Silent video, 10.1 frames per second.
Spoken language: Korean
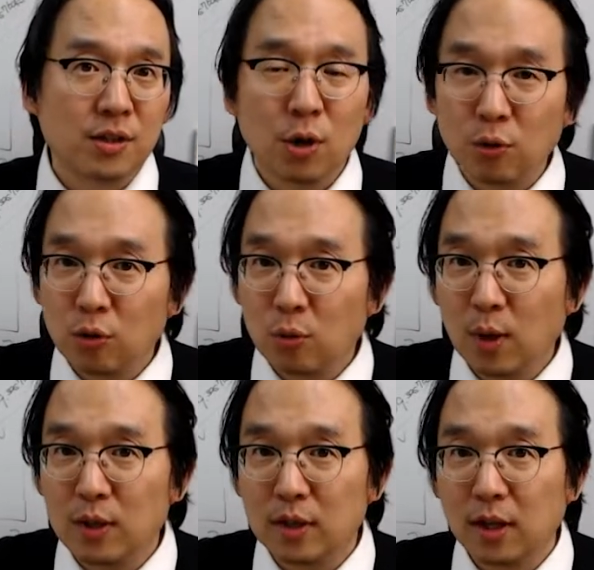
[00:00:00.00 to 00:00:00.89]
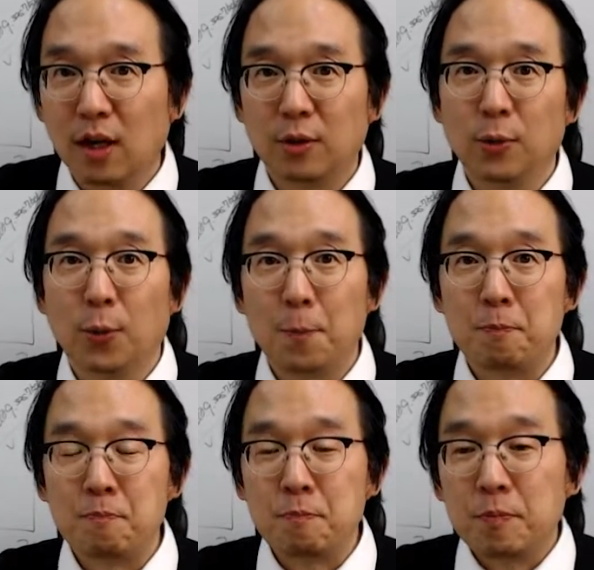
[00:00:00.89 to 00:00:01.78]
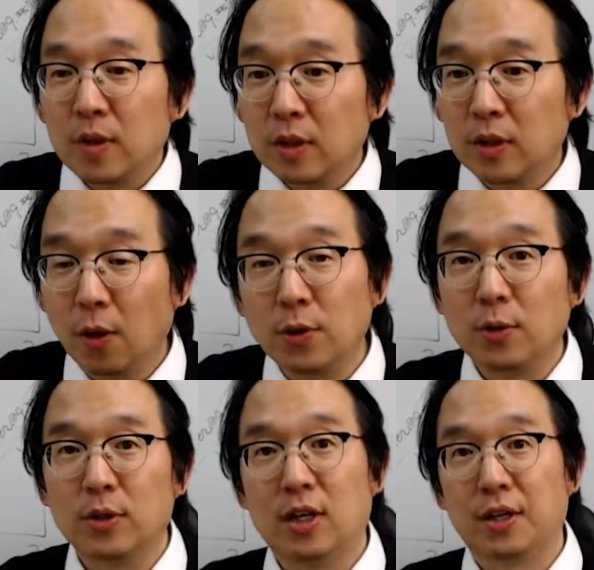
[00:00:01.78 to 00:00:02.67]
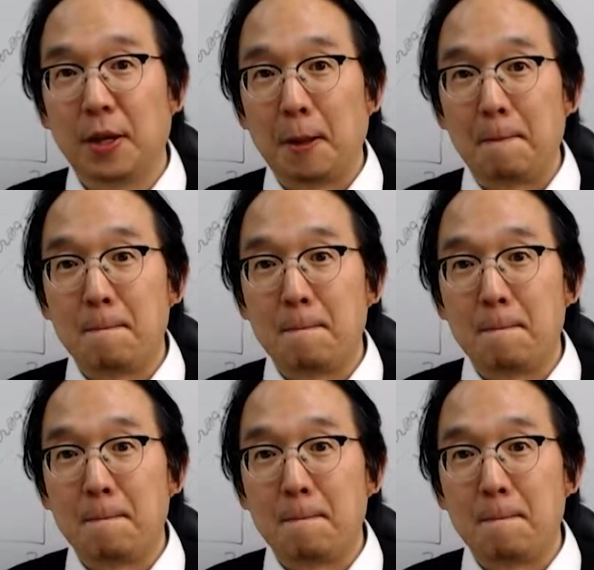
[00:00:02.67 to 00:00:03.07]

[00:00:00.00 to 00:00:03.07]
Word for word: 성균관 대학교 경영대학의